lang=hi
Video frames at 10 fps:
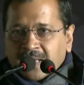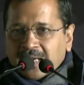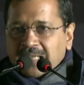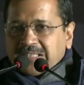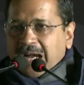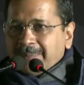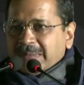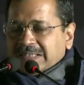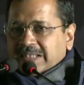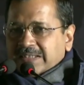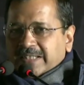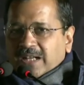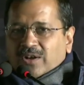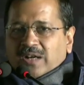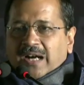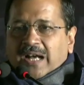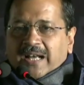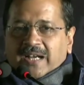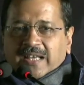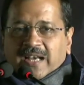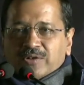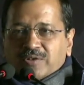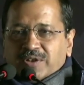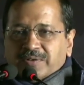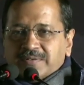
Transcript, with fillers: अच्छा आप में से कितने लोग गंगा नहा के आए हुए हो